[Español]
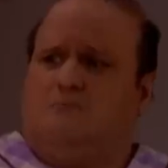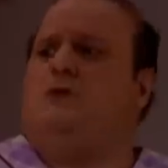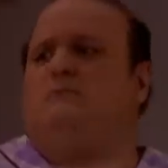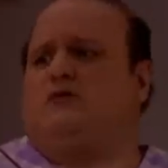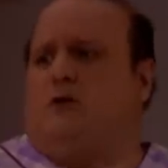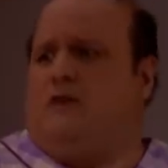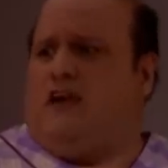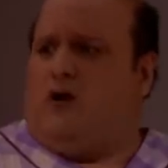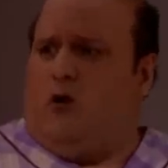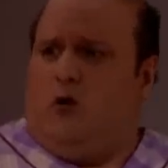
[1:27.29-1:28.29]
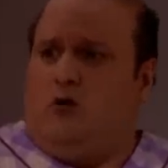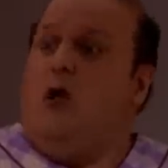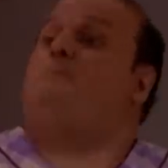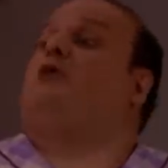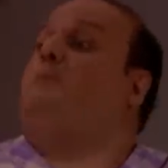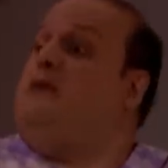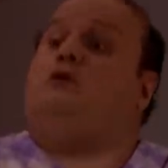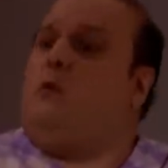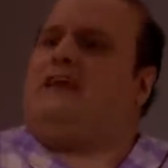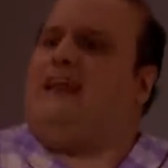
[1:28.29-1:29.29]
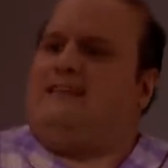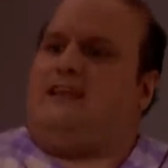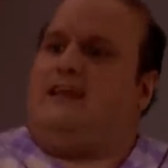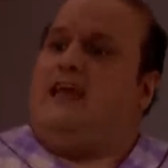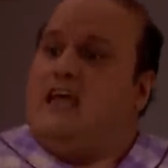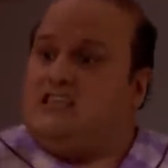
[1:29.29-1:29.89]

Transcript: Mi pito me dejó, pero opino igual que la Tere.